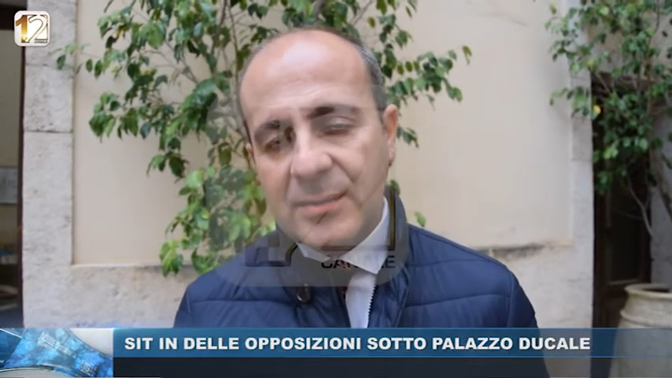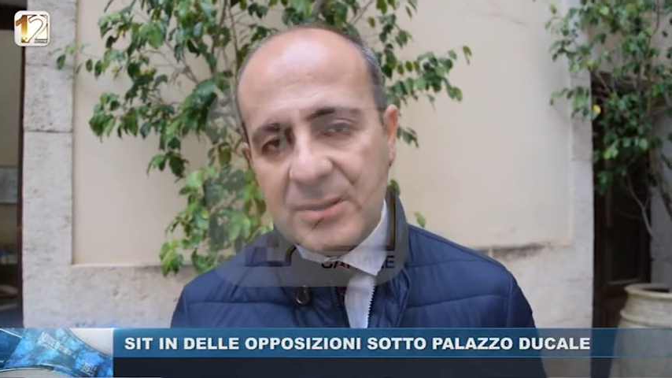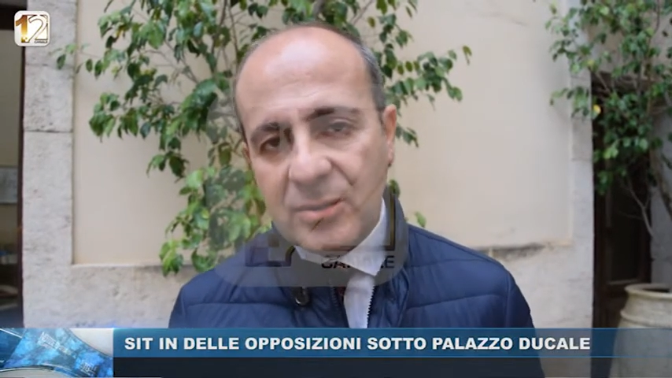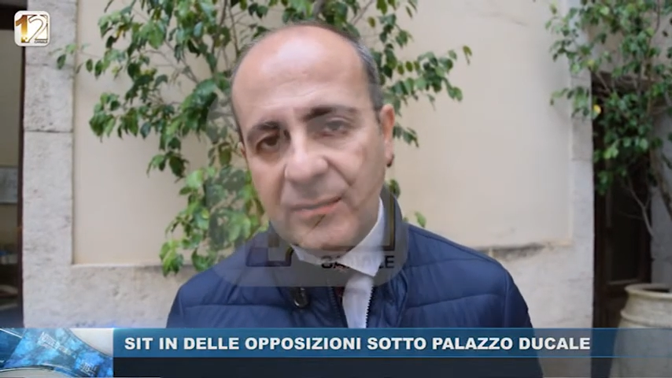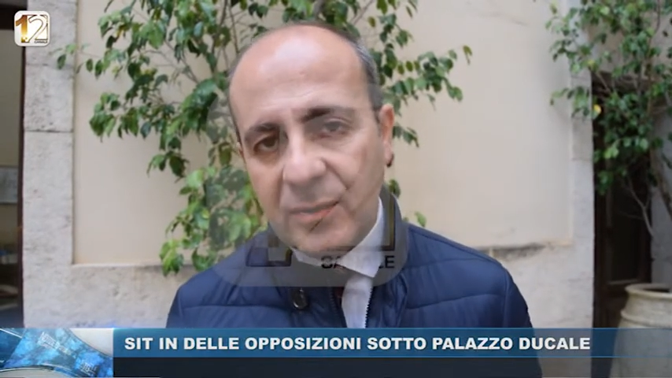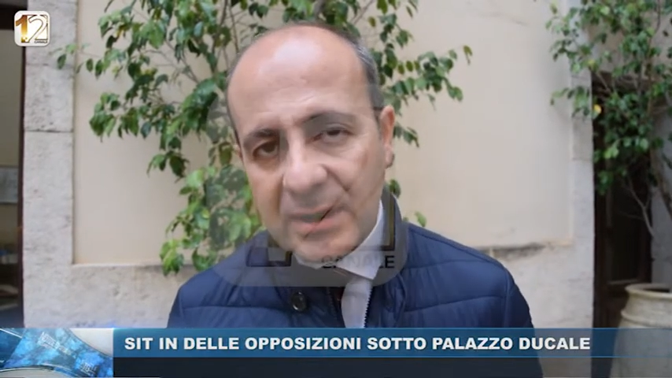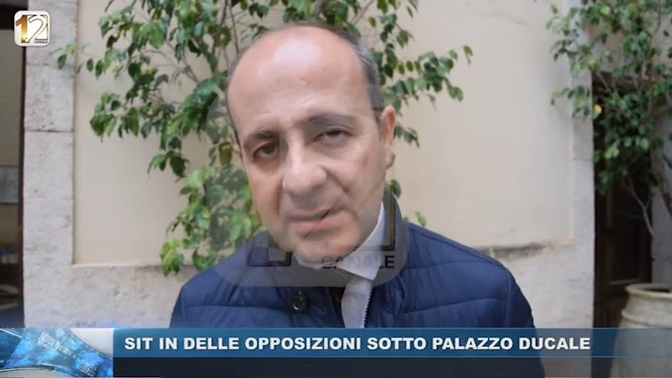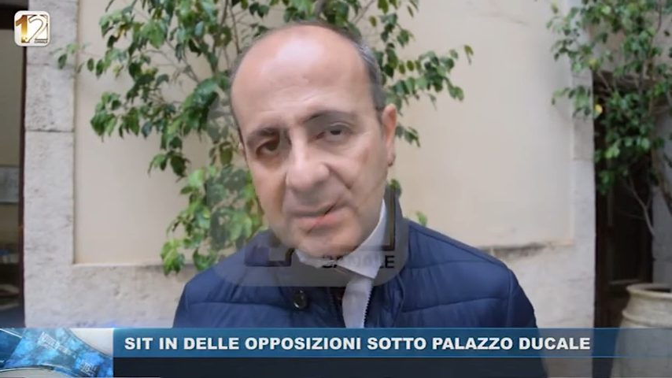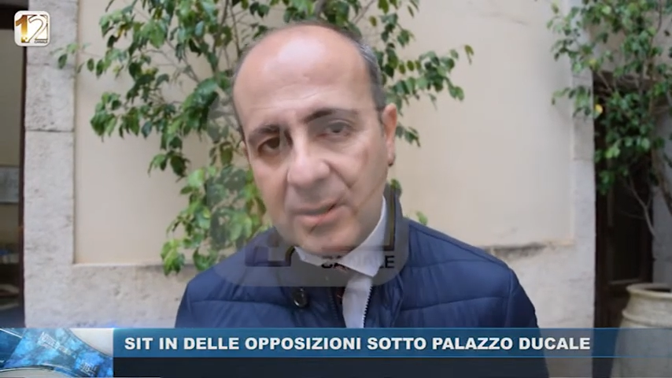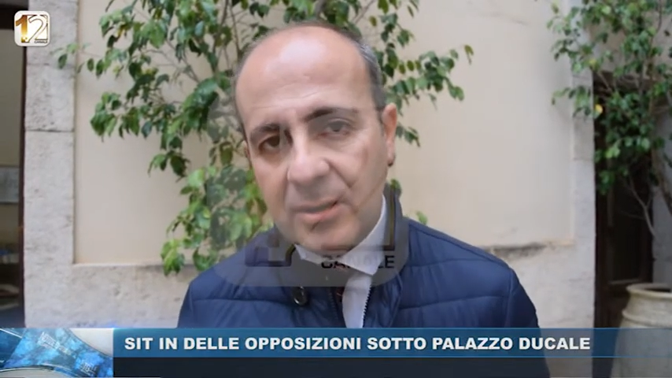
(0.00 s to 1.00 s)

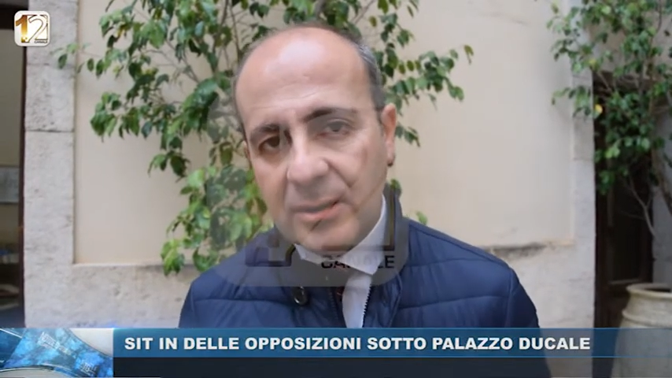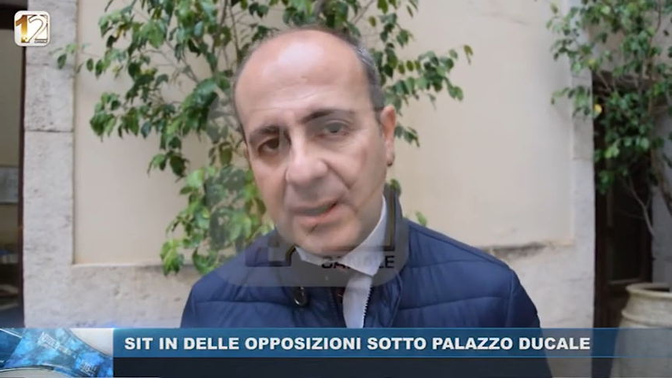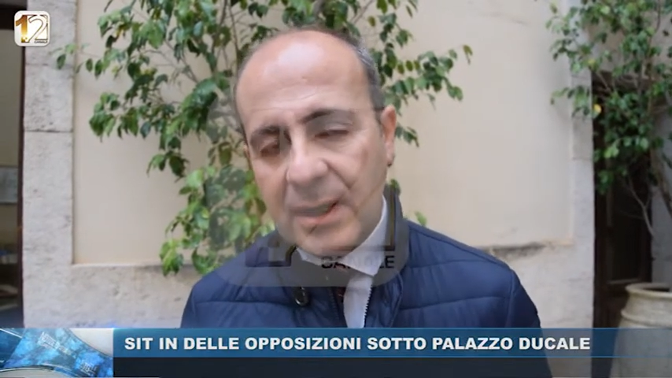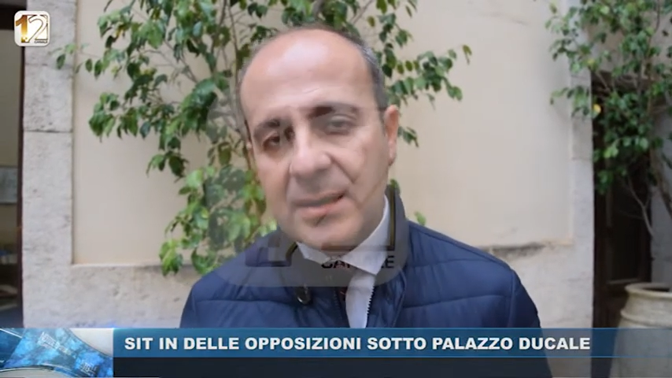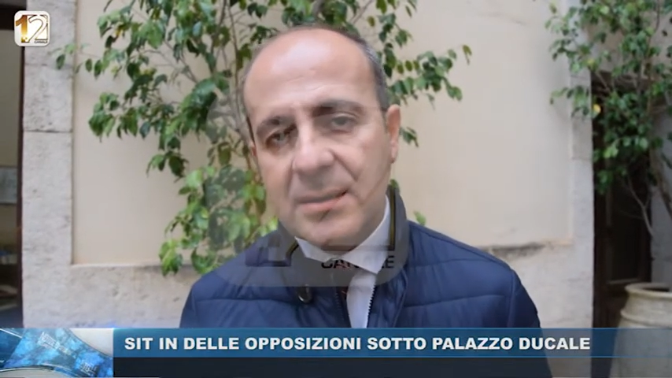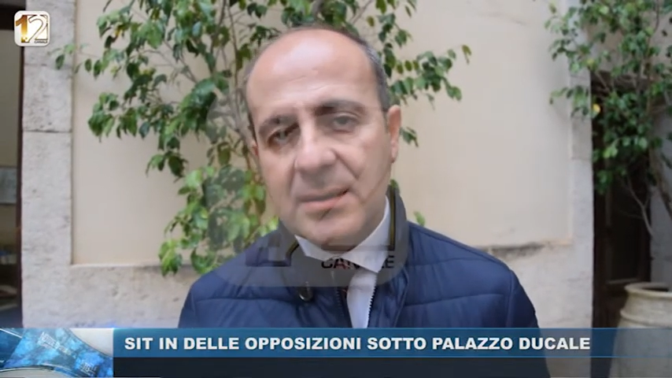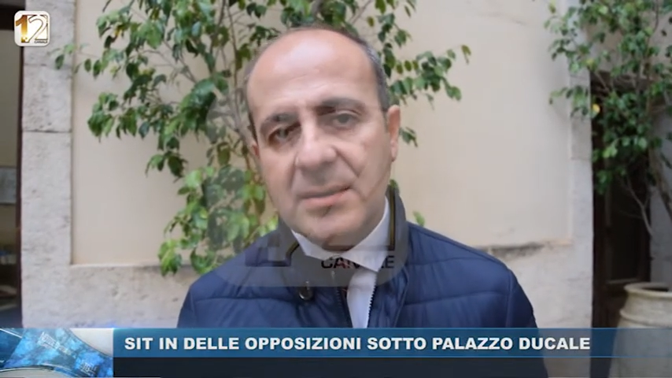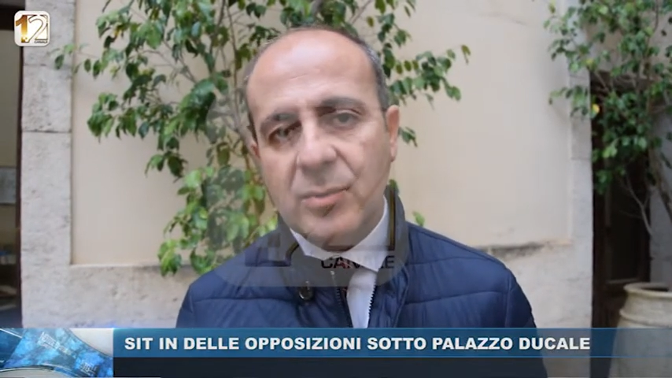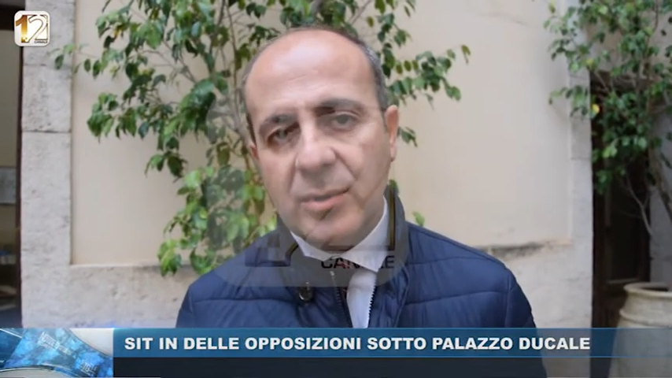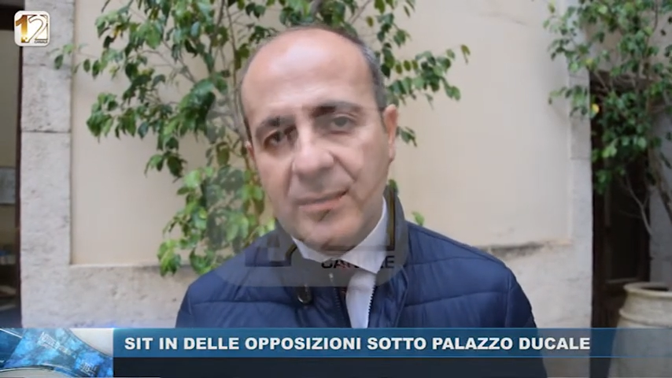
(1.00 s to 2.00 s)
sconvocazione,
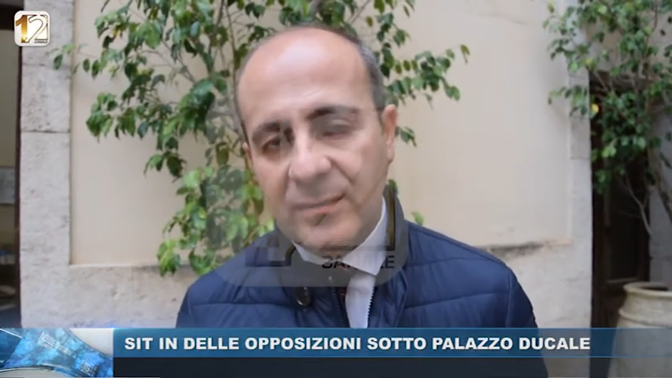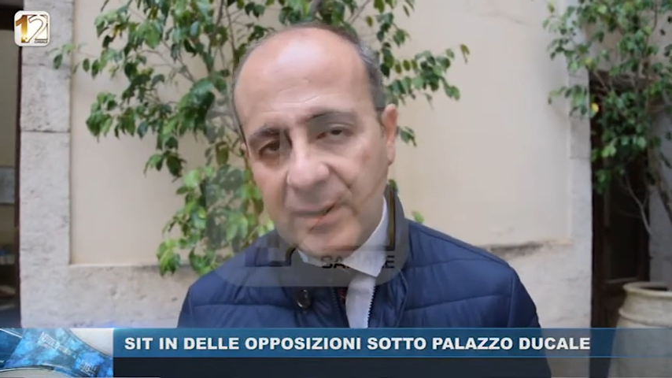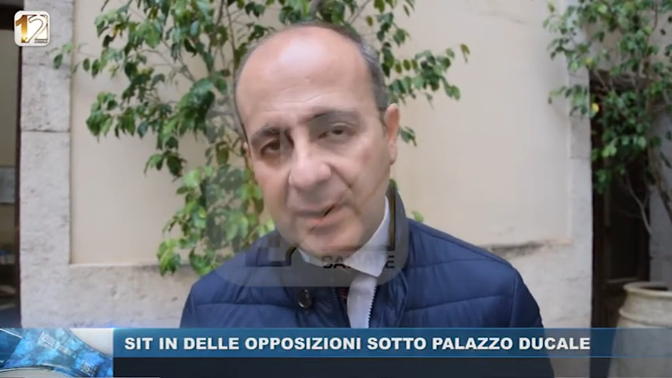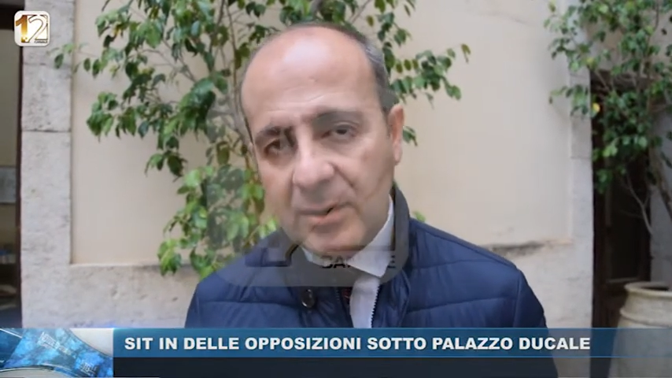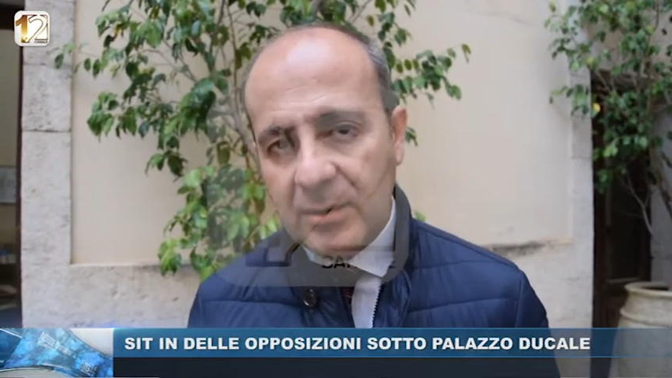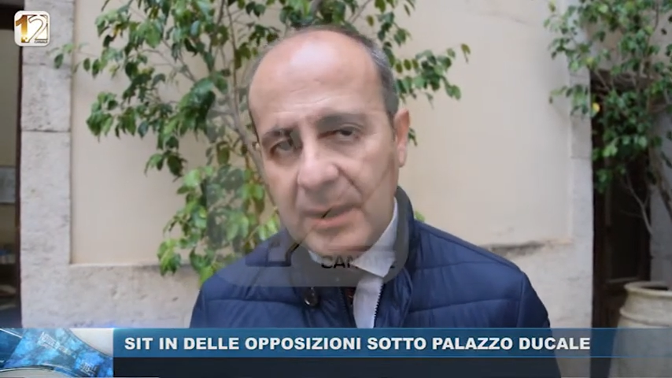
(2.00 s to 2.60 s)
all'ennesimo rinvio.